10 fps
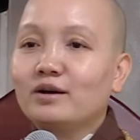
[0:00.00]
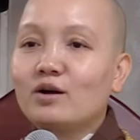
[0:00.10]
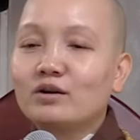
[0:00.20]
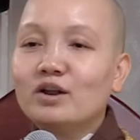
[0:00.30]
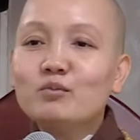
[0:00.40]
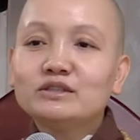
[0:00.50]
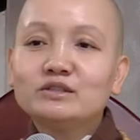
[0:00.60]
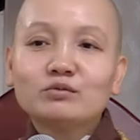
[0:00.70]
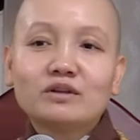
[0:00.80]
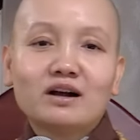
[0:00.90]
Còn nếu mình
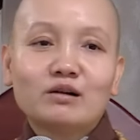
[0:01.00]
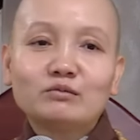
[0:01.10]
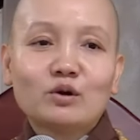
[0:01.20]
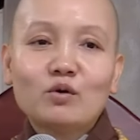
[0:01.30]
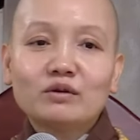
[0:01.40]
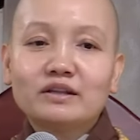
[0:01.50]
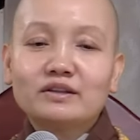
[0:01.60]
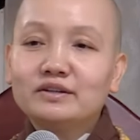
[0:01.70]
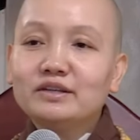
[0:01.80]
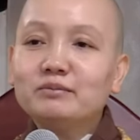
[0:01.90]
xúc thực không tốt là
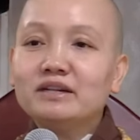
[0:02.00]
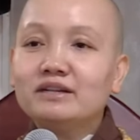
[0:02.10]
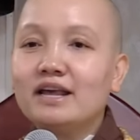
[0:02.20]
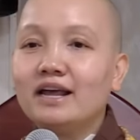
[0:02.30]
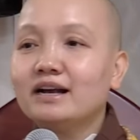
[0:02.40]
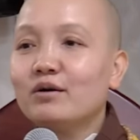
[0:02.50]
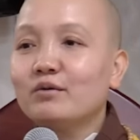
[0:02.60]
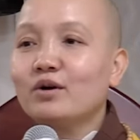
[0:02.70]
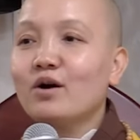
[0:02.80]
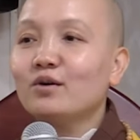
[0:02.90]
tự nhiên mình dễ
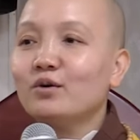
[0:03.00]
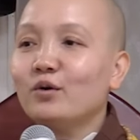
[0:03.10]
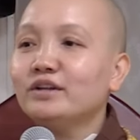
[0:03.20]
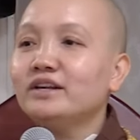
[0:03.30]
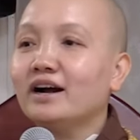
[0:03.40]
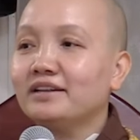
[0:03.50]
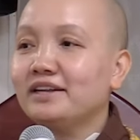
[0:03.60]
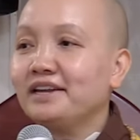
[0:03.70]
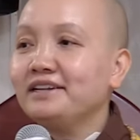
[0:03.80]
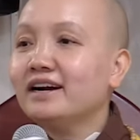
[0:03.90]
câu có, nổi giận,
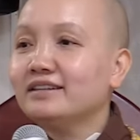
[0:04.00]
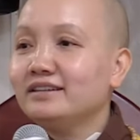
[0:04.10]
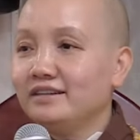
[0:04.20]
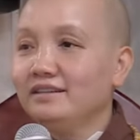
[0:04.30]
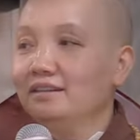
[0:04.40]
dễ giận dữ.